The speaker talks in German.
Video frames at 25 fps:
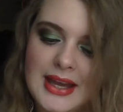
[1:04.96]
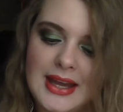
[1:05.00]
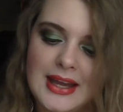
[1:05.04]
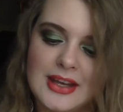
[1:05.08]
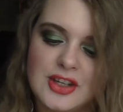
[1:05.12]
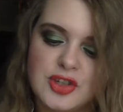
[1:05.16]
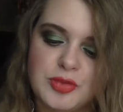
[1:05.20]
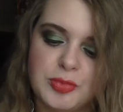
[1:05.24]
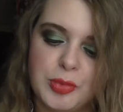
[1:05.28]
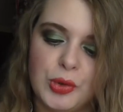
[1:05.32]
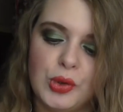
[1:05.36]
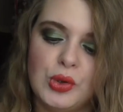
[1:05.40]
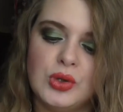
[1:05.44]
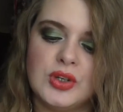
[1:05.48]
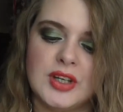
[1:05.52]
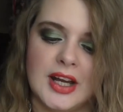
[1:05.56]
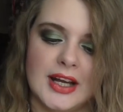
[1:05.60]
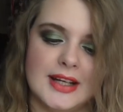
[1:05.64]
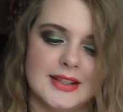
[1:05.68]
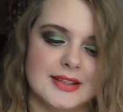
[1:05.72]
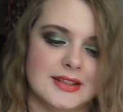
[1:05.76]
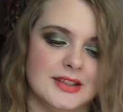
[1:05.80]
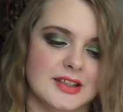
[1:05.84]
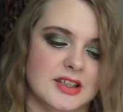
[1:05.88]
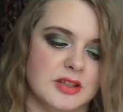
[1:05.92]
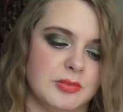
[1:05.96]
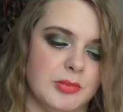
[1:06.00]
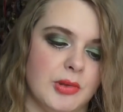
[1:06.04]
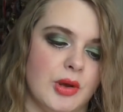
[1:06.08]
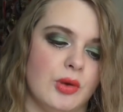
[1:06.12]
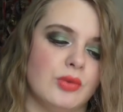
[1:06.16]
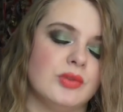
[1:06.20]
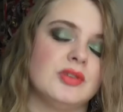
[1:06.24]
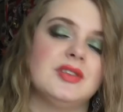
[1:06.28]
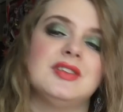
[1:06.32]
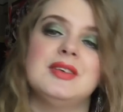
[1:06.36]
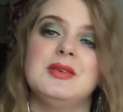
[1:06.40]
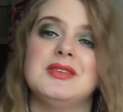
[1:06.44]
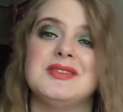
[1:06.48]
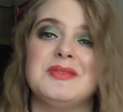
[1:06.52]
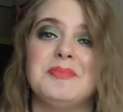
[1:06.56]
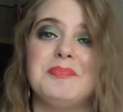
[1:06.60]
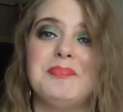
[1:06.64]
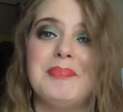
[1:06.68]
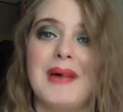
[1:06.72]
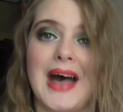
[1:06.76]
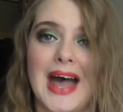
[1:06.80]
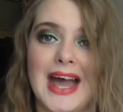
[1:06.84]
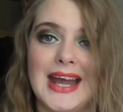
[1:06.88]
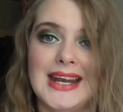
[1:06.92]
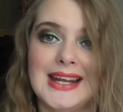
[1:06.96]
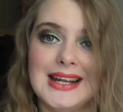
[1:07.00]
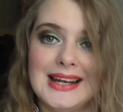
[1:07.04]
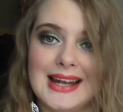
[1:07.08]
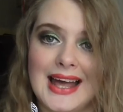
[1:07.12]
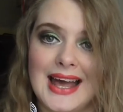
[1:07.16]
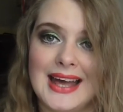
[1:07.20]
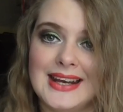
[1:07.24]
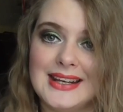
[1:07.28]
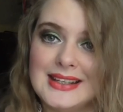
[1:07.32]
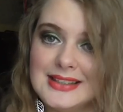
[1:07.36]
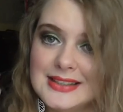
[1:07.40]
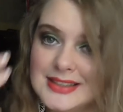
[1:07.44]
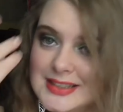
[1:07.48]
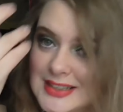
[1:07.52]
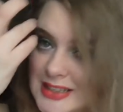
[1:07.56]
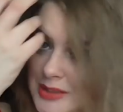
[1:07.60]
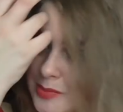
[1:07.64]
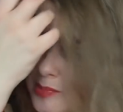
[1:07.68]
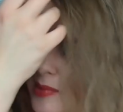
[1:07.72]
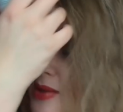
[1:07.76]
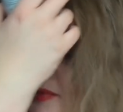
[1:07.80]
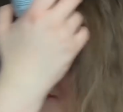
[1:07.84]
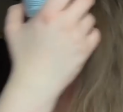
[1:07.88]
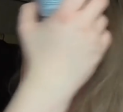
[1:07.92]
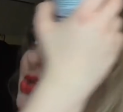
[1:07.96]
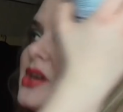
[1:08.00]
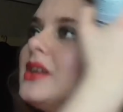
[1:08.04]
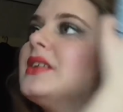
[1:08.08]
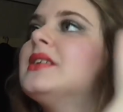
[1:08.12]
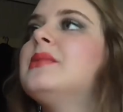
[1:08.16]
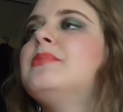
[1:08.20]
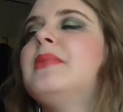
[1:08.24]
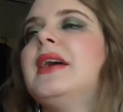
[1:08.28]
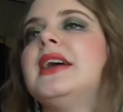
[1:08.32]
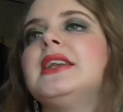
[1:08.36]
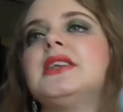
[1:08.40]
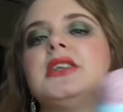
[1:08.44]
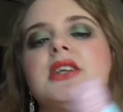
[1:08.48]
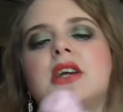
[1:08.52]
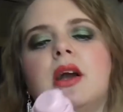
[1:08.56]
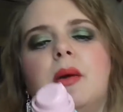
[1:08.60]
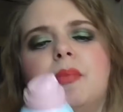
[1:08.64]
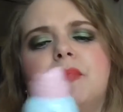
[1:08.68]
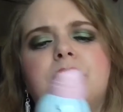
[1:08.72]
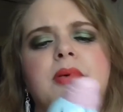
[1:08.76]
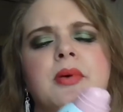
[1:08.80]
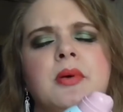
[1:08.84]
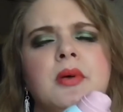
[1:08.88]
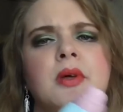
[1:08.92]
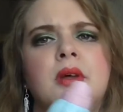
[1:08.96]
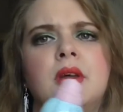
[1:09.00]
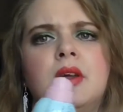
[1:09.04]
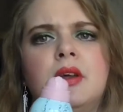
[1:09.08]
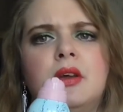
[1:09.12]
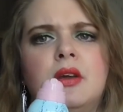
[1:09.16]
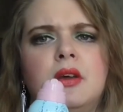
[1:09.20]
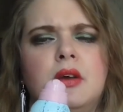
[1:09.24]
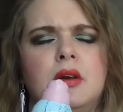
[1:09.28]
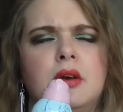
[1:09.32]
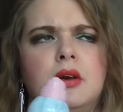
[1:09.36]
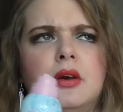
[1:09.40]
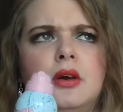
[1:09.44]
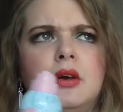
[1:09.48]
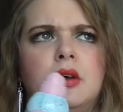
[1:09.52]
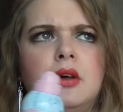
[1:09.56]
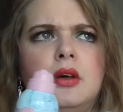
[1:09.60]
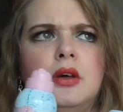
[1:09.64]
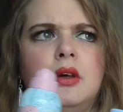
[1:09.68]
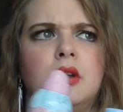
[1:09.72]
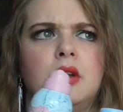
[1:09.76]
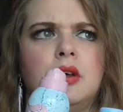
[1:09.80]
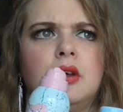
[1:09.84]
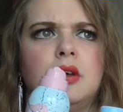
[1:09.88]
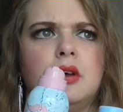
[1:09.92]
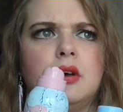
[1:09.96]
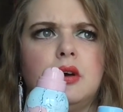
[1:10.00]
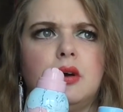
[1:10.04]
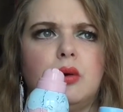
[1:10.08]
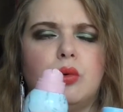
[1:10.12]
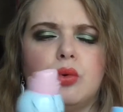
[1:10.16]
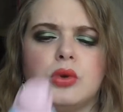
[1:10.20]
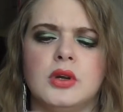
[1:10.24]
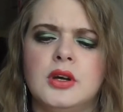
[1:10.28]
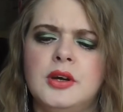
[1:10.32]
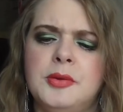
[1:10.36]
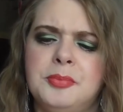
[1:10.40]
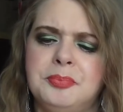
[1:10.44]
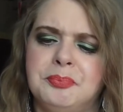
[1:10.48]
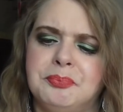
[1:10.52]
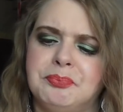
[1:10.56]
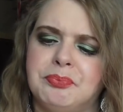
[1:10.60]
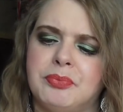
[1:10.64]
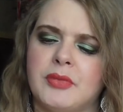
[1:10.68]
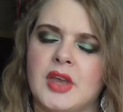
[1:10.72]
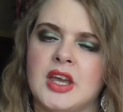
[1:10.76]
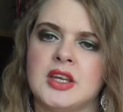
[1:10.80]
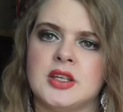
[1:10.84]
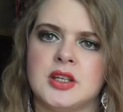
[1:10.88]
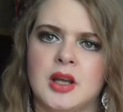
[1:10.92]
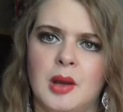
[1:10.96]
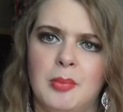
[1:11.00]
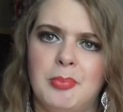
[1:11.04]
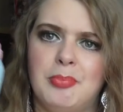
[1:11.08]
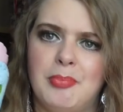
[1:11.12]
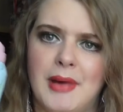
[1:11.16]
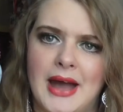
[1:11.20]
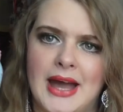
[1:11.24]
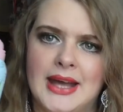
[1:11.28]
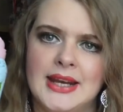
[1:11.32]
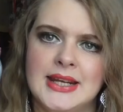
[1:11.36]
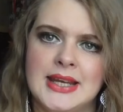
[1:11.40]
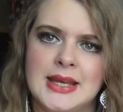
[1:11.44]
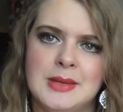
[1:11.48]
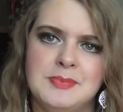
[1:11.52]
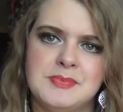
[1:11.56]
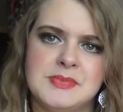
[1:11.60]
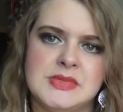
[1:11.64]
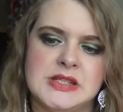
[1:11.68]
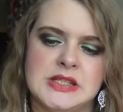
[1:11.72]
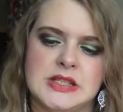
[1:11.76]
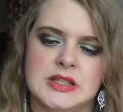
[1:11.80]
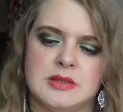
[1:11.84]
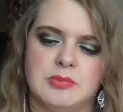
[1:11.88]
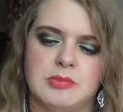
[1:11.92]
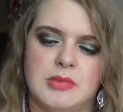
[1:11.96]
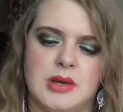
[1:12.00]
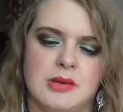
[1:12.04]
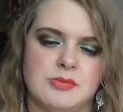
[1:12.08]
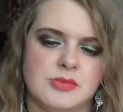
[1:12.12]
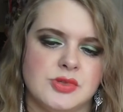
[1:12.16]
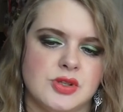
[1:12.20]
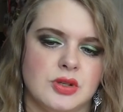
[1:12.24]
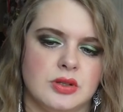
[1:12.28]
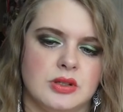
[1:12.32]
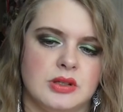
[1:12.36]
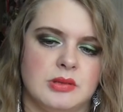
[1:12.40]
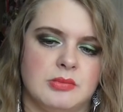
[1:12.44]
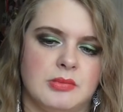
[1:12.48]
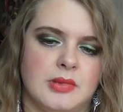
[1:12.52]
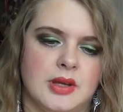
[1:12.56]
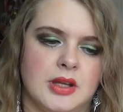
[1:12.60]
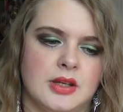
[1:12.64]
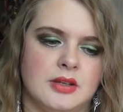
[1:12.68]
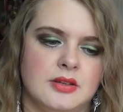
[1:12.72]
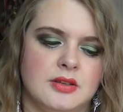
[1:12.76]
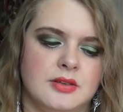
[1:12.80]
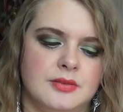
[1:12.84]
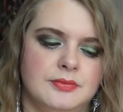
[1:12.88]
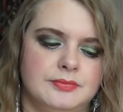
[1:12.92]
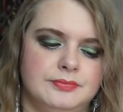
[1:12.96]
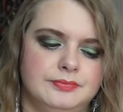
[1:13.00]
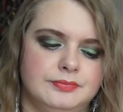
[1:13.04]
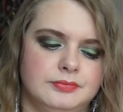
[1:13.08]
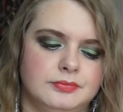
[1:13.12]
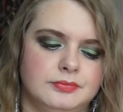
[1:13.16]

er sprüht halt nicht mehr. Und die sind beide leider nicht mehr im Sortiment. Ich glaube, oder? Ich glaube, beide gibt es nicht mehr im Sortiment.